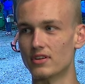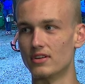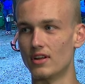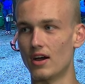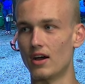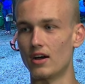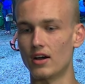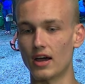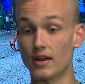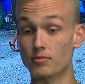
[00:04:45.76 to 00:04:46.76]
in äh,
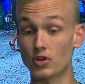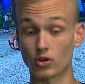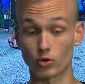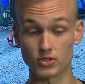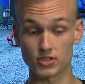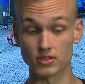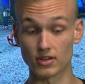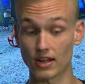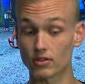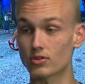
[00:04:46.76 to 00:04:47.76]
einem der größten
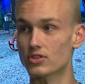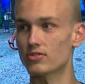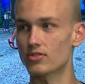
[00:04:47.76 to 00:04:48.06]
Ghettos